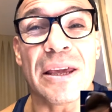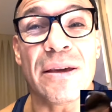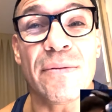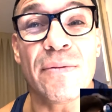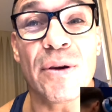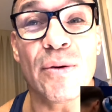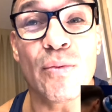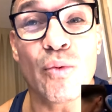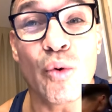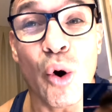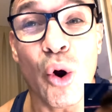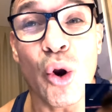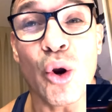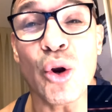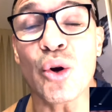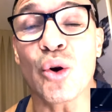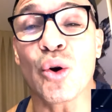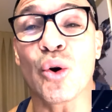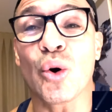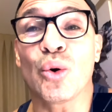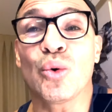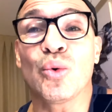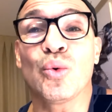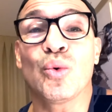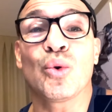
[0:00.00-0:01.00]
Y Bivol
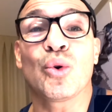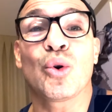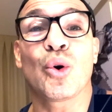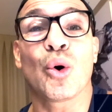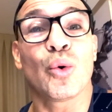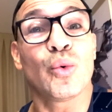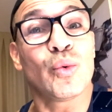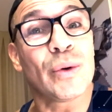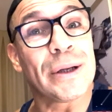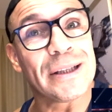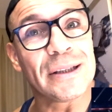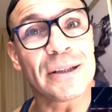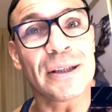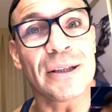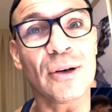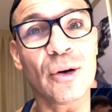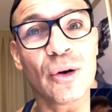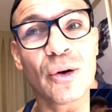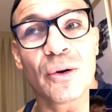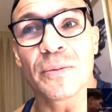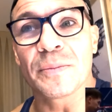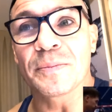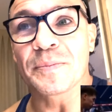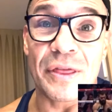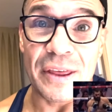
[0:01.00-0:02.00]
con, un
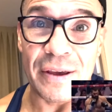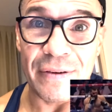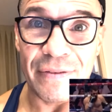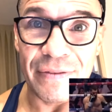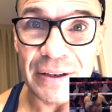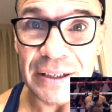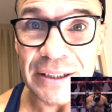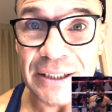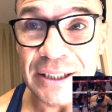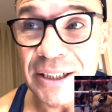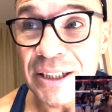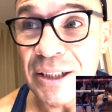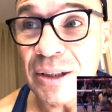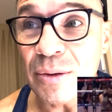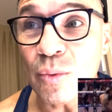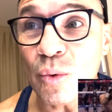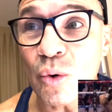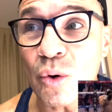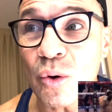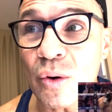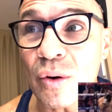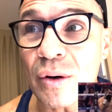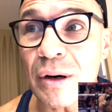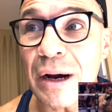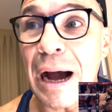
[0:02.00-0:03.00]
estilo
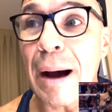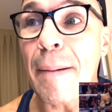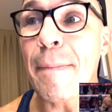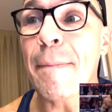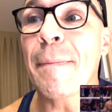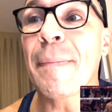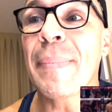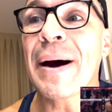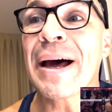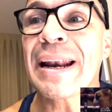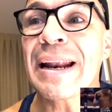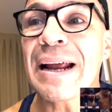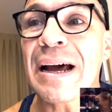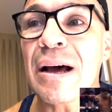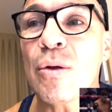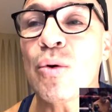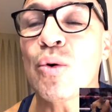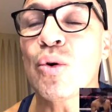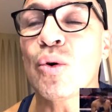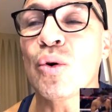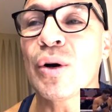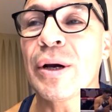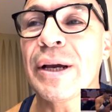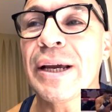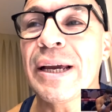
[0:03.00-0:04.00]
defensivo
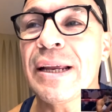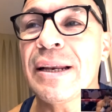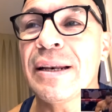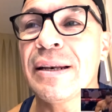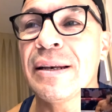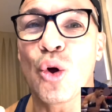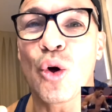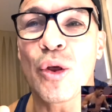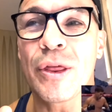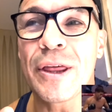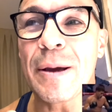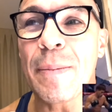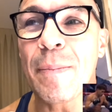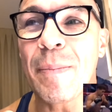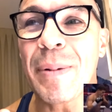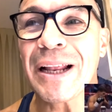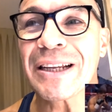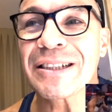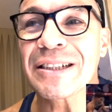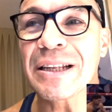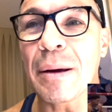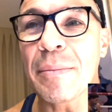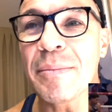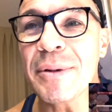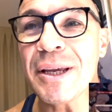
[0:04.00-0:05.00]
amparado en los
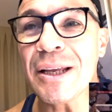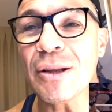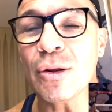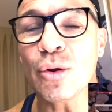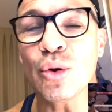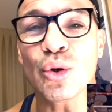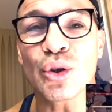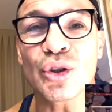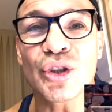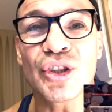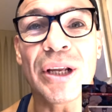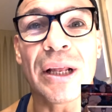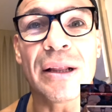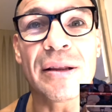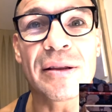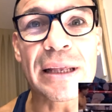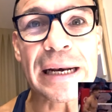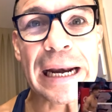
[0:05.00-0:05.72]
desplazamientos y el